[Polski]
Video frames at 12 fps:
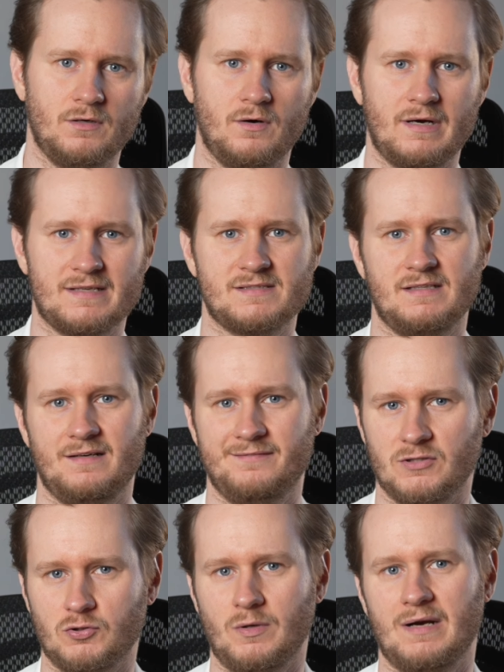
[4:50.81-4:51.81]
oraz
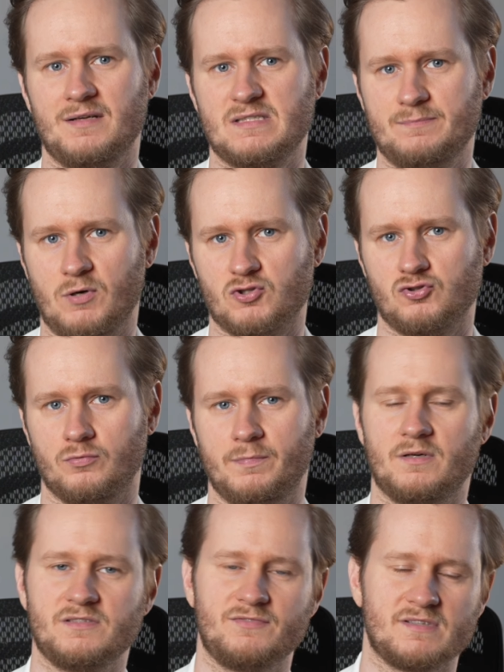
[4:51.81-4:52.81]
ewentualny sposób
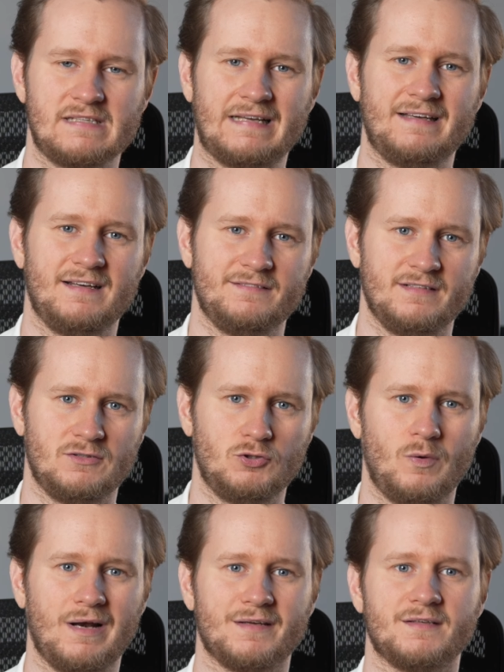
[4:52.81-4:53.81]
rozwiązania
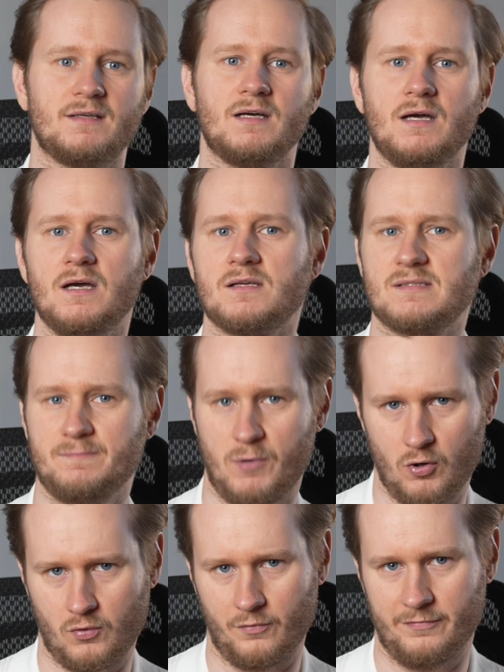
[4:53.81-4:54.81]
ewentualnych
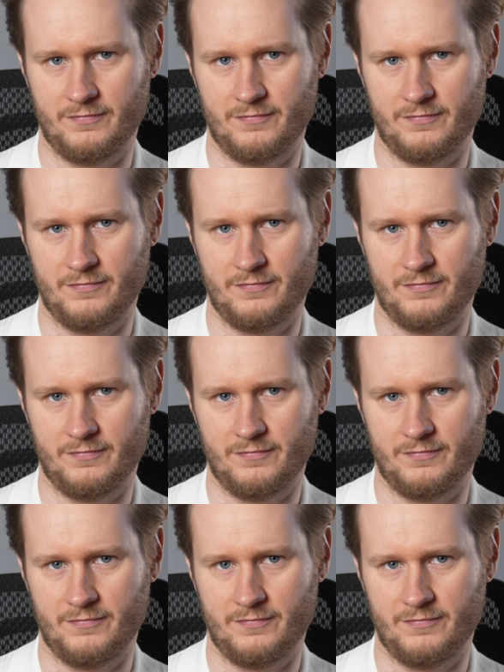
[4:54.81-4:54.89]
sporów.